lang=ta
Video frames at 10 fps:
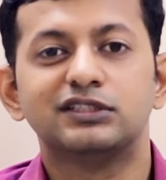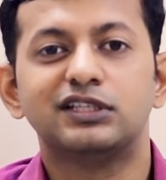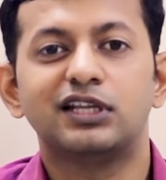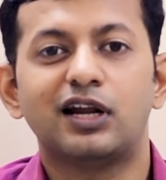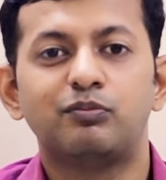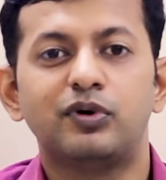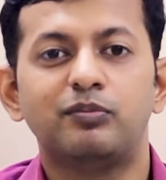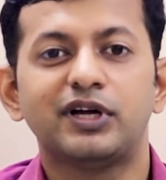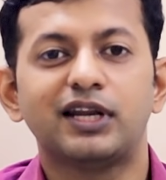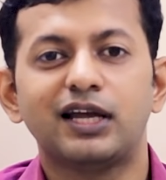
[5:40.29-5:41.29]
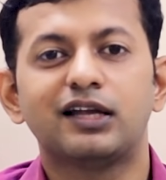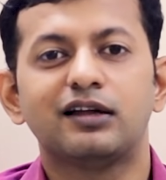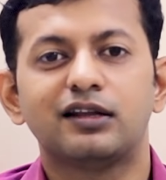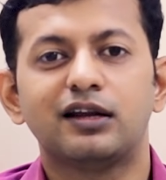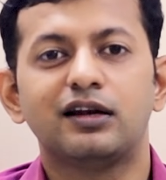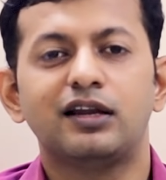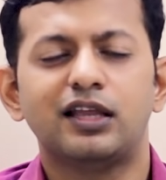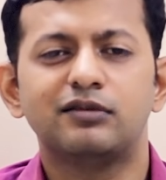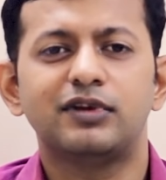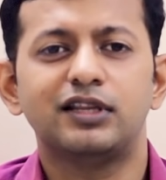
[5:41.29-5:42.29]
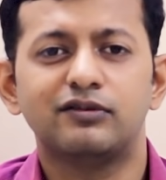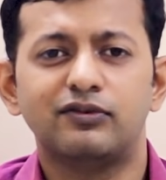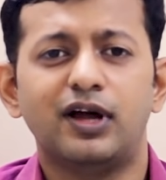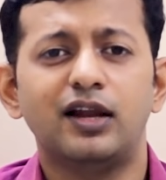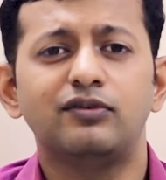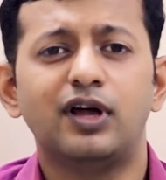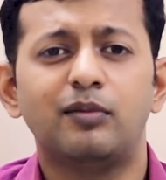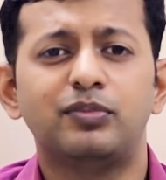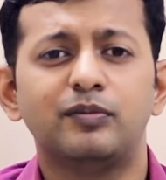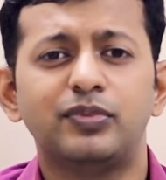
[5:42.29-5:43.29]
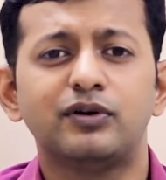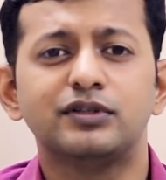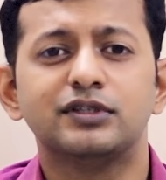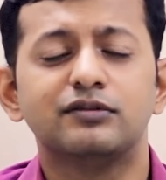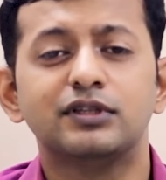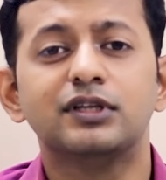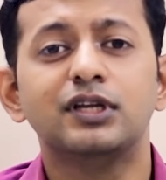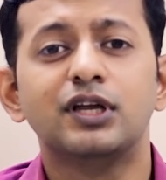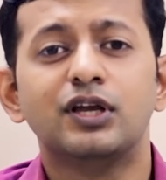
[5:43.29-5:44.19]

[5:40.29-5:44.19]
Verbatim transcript: சிலர் அப்பப்போ கிராக் ஆகிறாங்க இல்லையா அந்த மாதிரி இந்த வால்வும் அப்பப்போ கொஞ்சம் வந்து